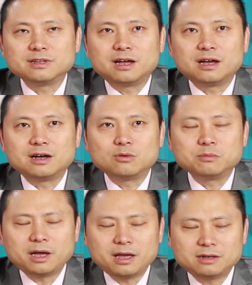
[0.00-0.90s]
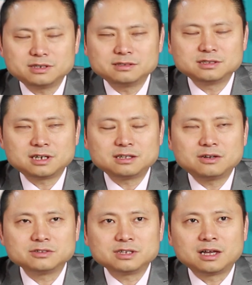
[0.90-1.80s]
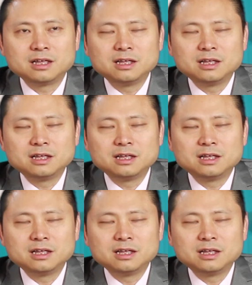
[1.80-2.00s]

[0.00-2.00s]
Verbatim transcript: 啊！我们还要再次强调一下，